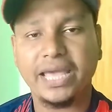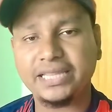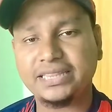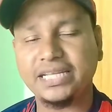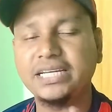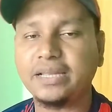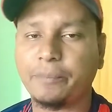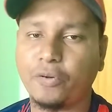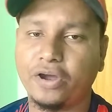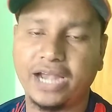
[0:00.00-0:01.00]
এই তিনটা
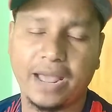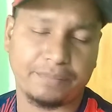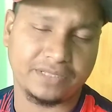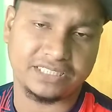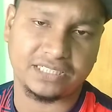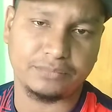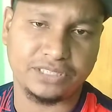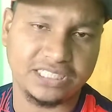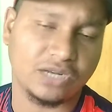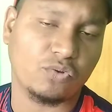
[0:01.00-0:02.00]
পয়েন্ট আপনার সাথে আমি
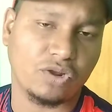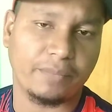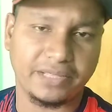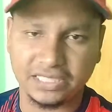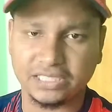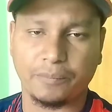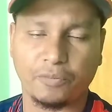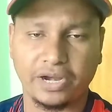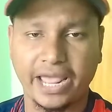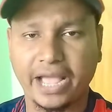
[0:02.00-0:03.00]
শেয়ার করলাম এই তিনটা
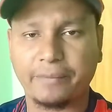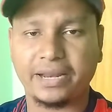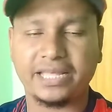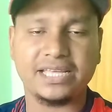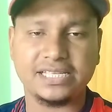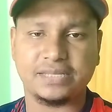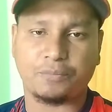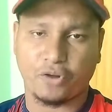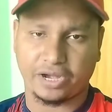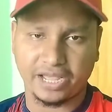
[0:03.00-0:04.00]
পয়েন্ট একবারে ইজি
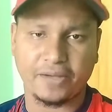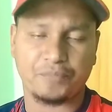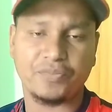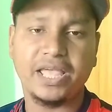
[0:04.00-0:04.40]
পয়েন্ট হ্যাঁ